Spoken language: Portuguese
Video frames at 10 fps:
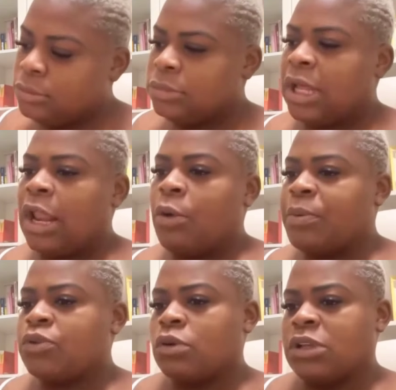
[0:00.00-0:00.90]
Tá lá o
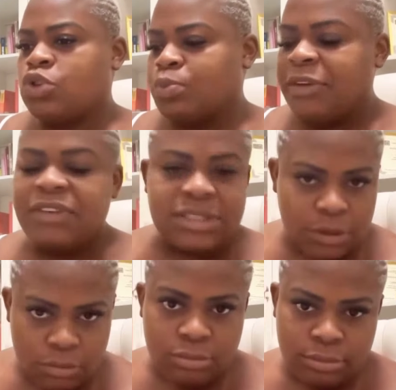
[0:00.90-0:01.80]
pessoal da
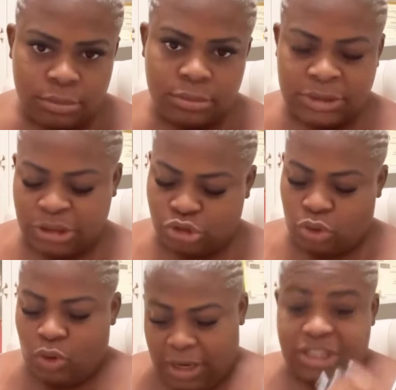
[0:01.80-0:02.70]
supervisão da
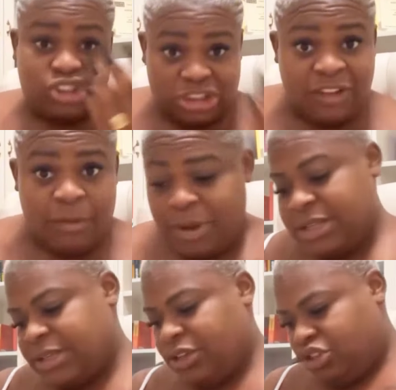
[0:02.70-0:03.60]
escola que estava
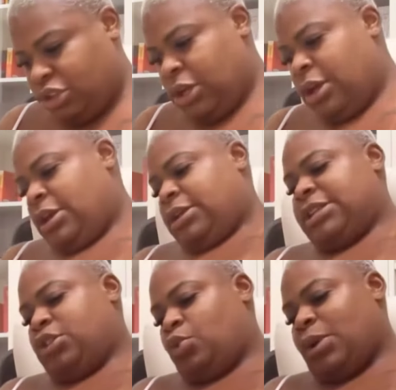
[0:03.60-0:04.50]
presente na
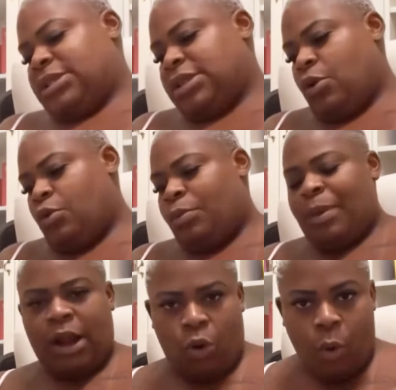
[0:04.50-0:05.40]
situação
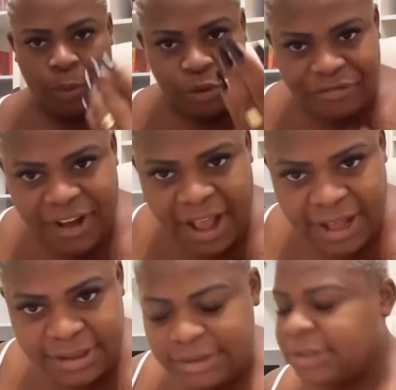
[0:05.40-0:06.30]
para comprovar
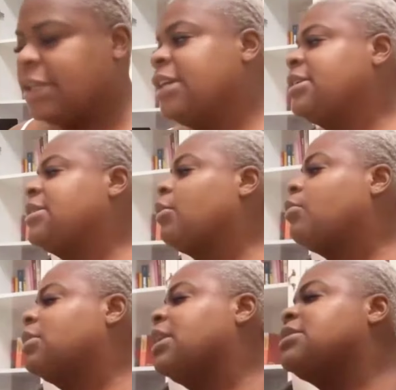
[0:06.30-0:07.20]
esse
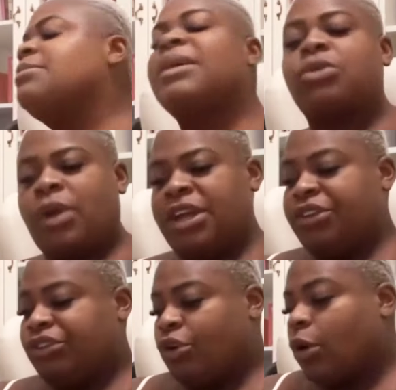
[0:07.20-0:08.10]
acontecimento aí
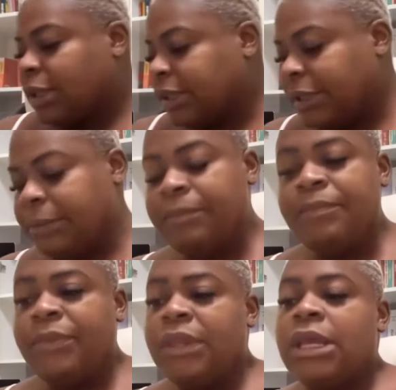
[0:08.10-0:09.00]
de ontem.
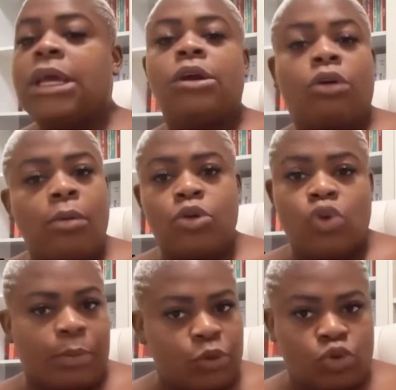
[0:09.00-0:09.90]
Como eu
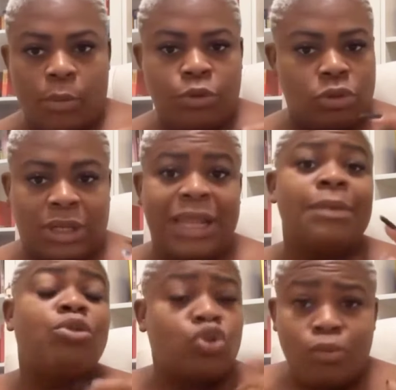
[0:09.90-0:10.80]
sou uma pessoa muito e
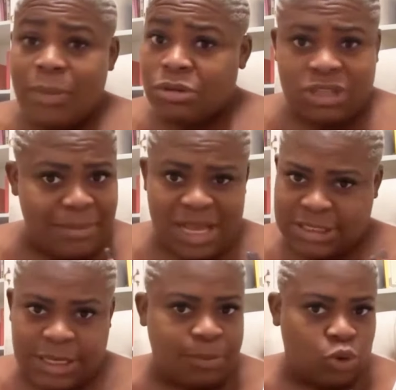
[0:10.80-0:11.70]
muito menos
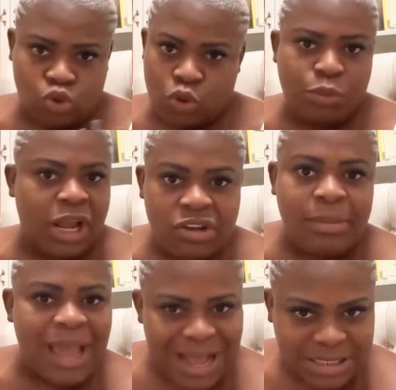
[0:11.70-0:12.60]
ameacei, porque eu não sou mulher de
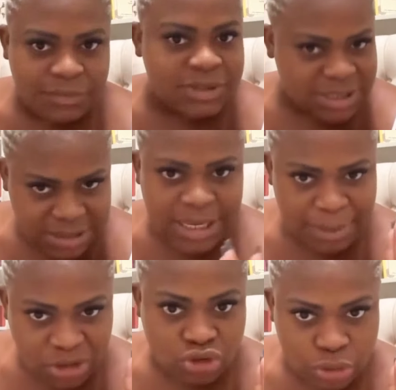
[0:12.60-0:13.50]
ameaça, vocês
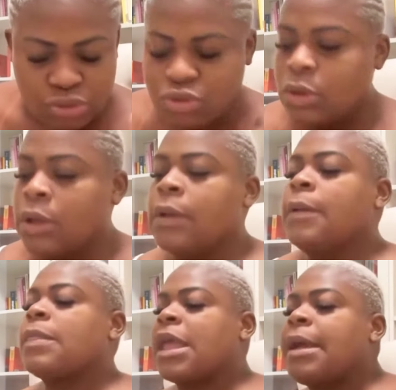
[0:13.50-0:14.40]
sabem disso,
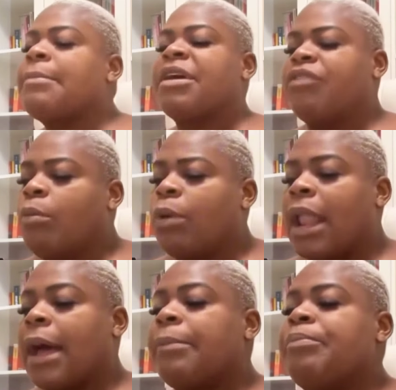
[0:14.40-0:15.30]
né? Mas vamos lá.